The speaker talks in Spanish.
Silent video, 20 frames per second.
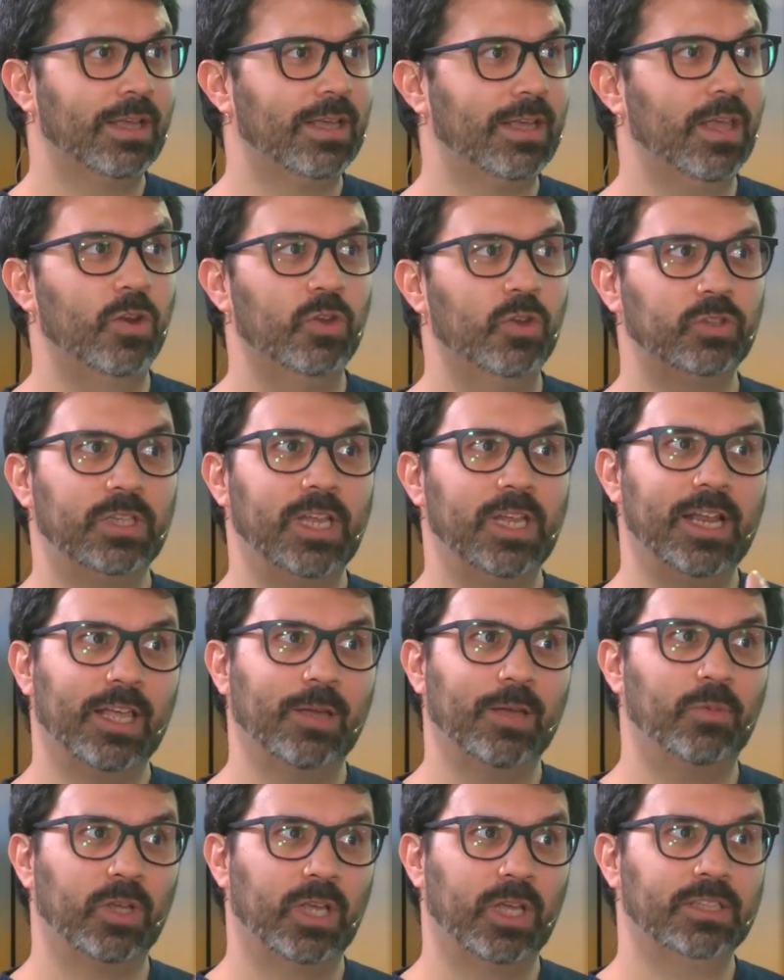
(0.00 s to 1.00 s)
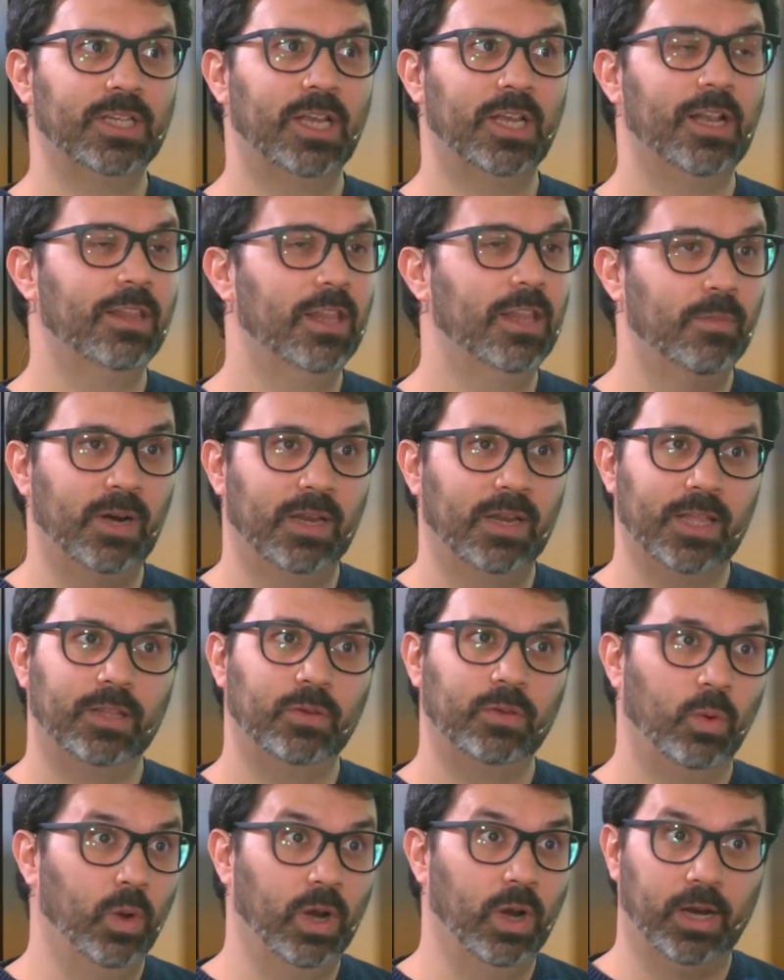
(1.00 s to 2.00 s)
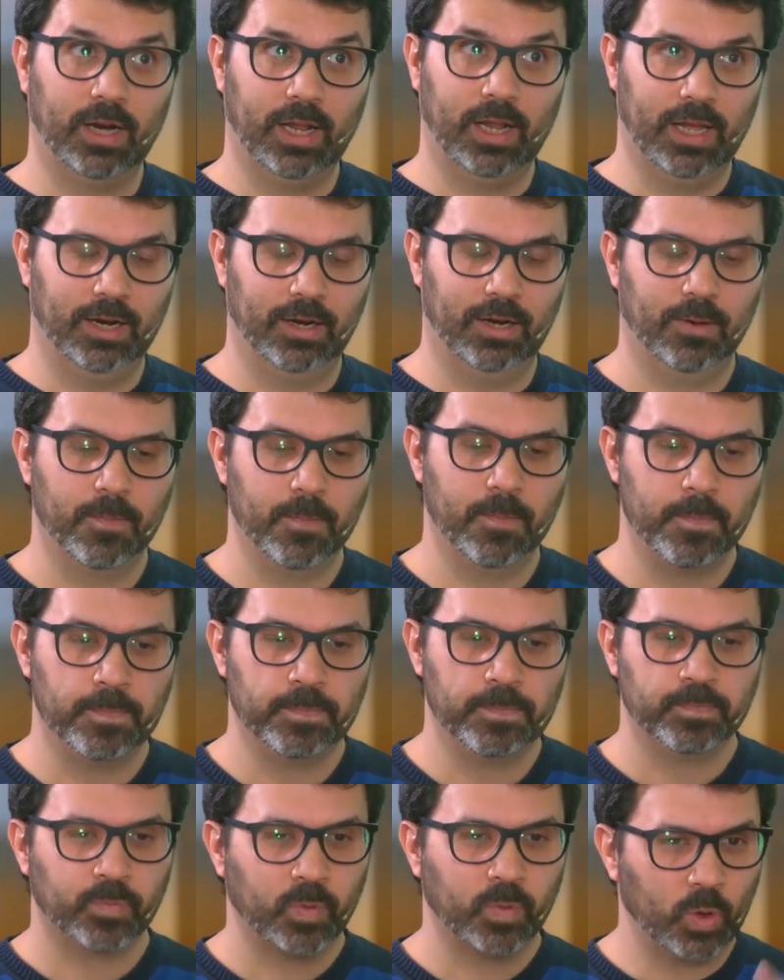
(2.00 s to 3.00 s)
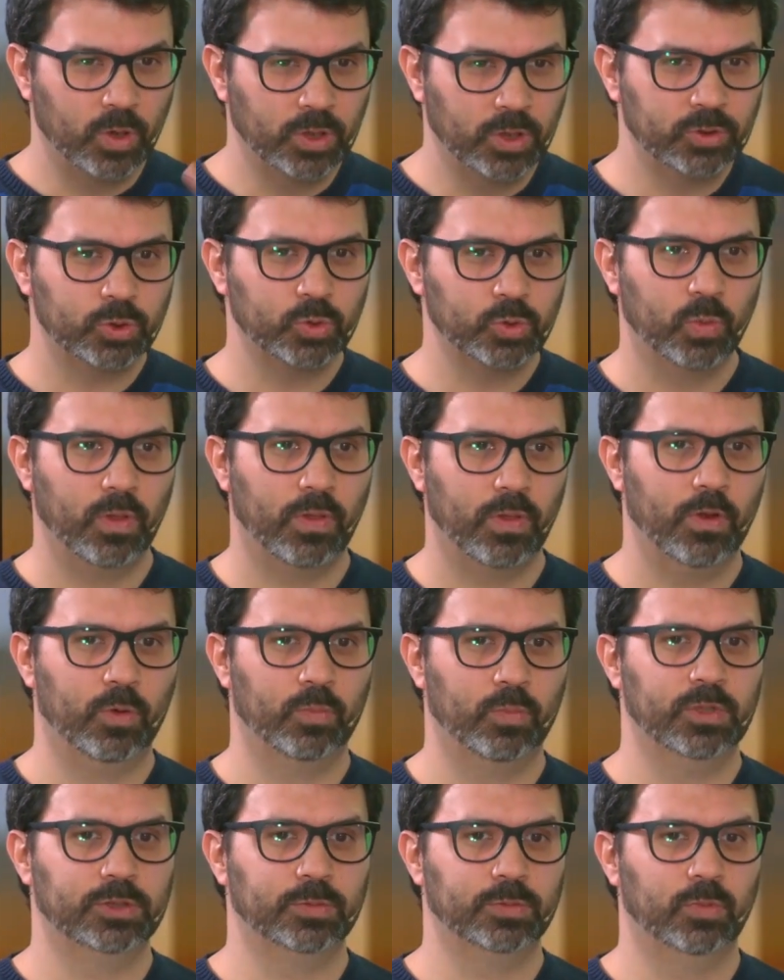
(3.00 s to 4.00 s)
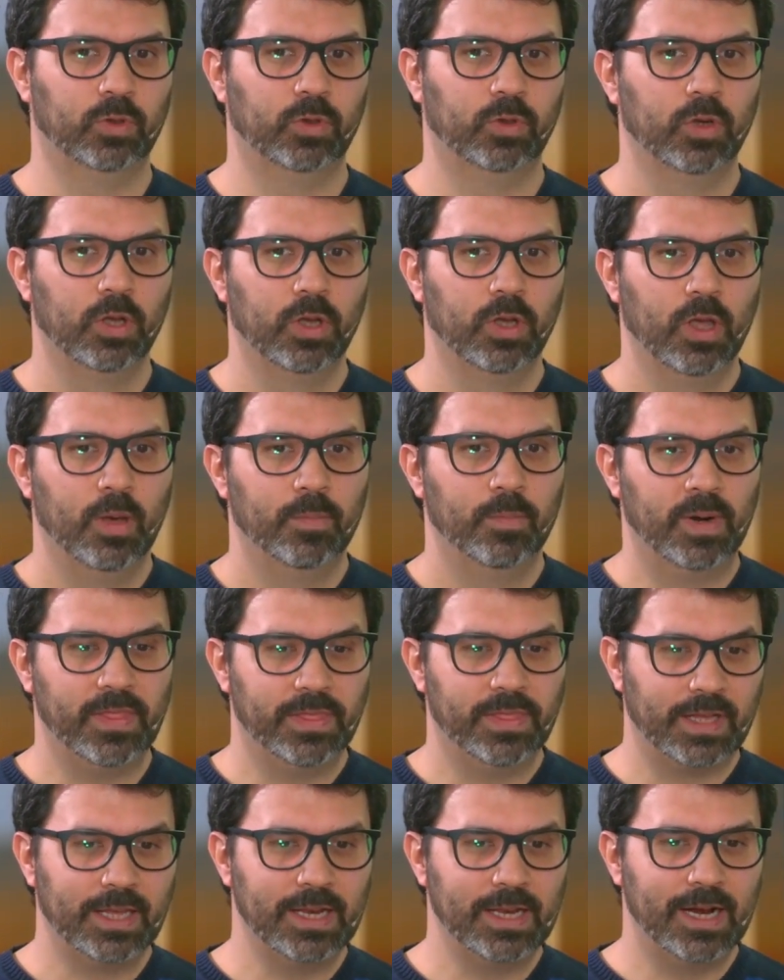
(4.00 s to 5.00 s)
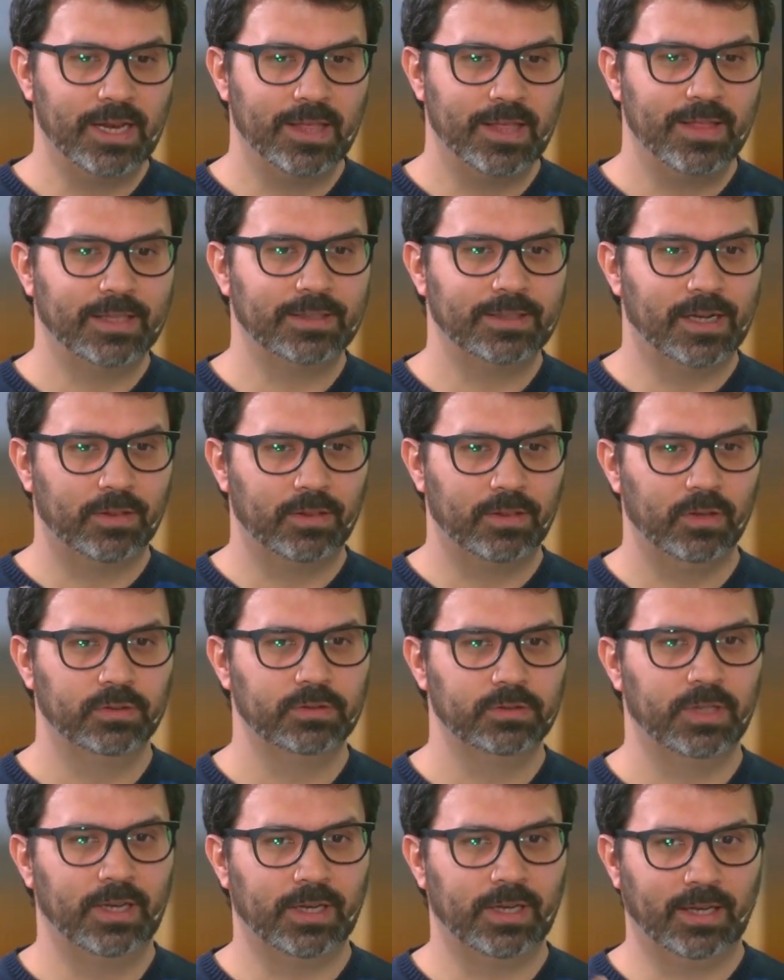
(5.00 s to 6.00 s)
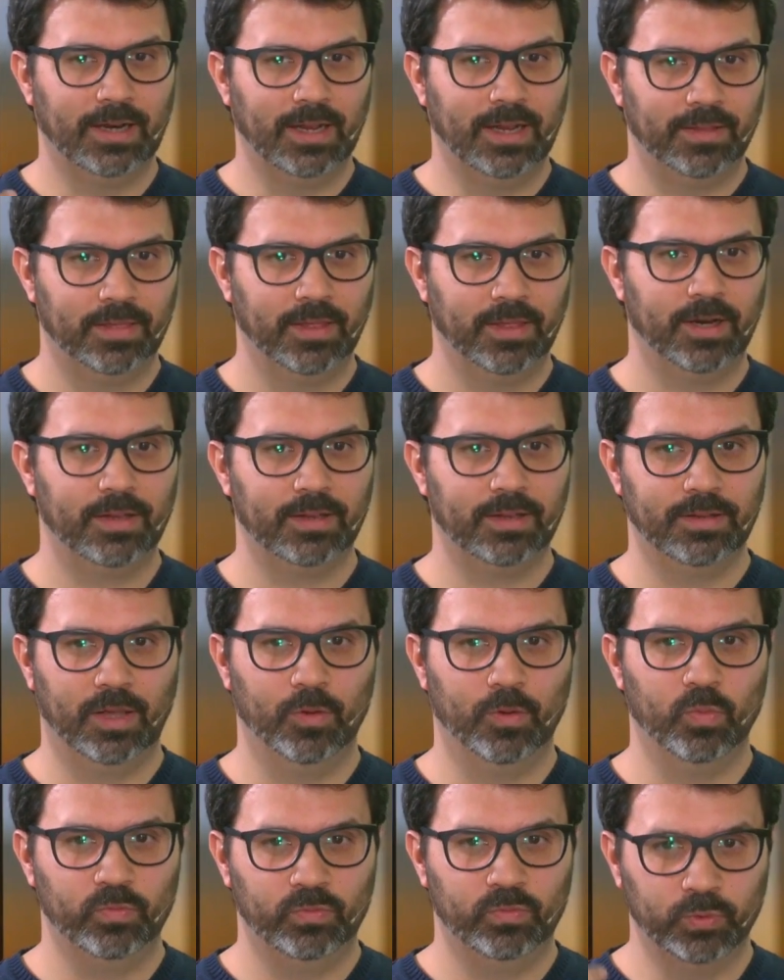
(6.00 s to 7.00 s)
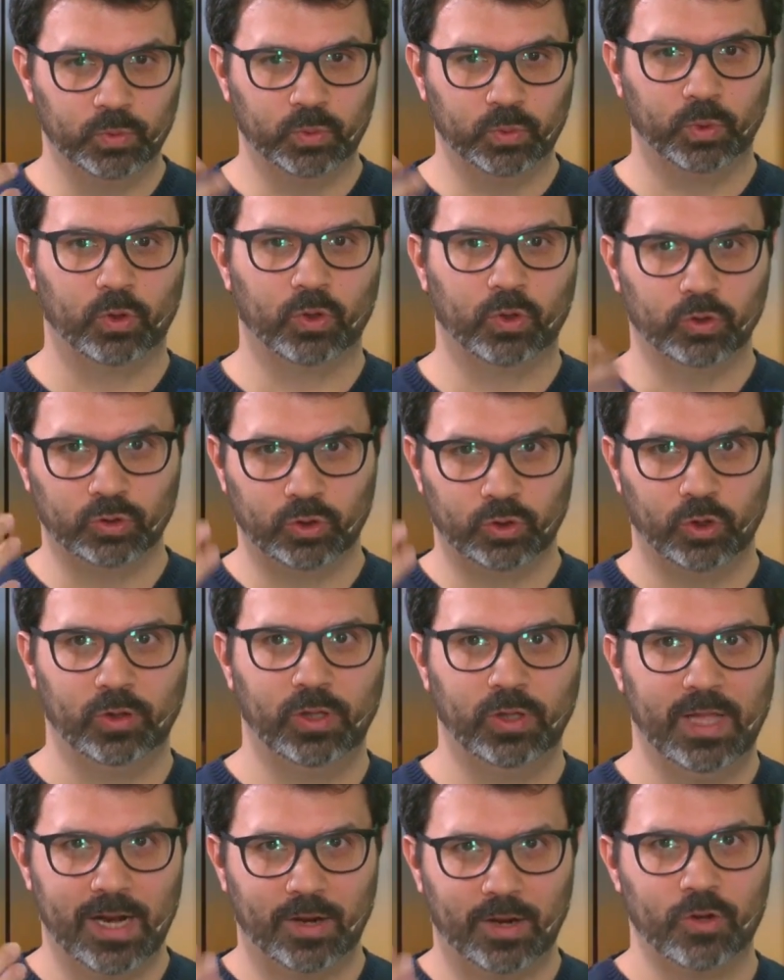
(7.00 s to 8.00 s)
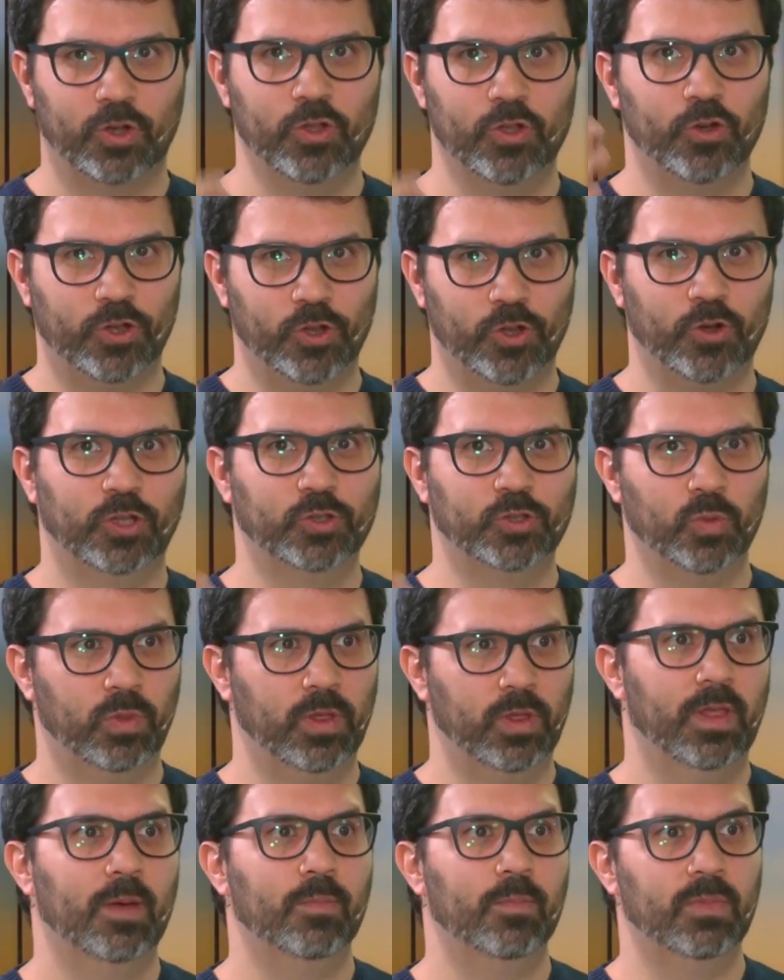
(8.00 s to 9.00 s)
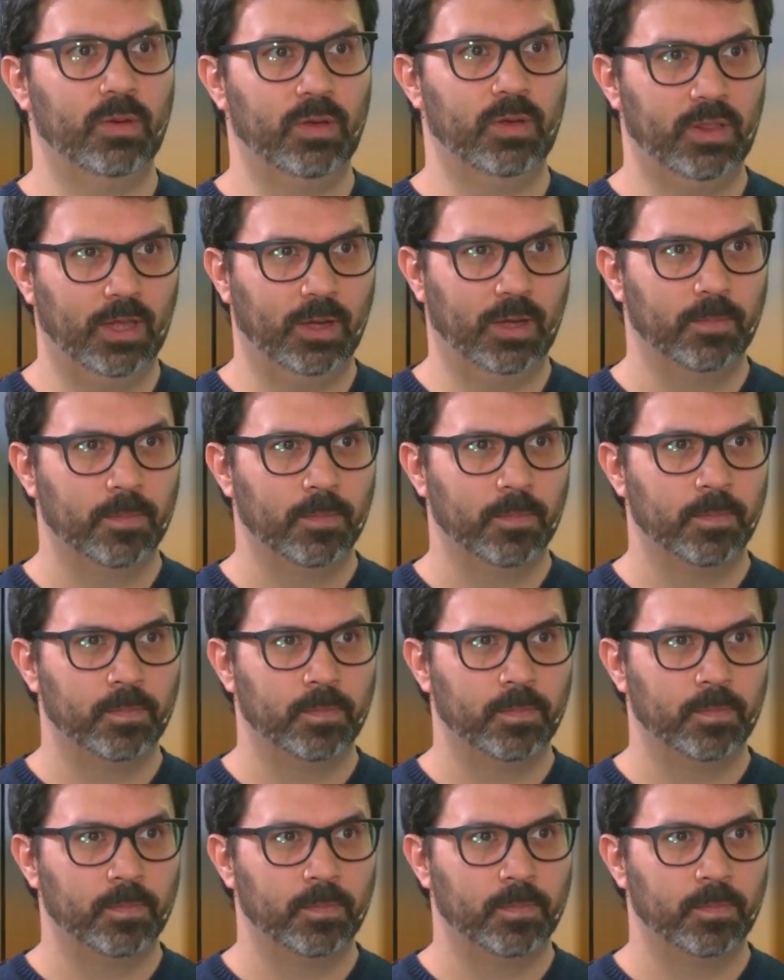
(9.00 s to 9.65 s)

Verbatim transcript: que no tiene que por qué ser el de verdad o el real. Con esto sucede lo mismo. Parece que la ley de atracción tiene que nacer de un futuro control de algo que yo quiero que suceda en mi vida.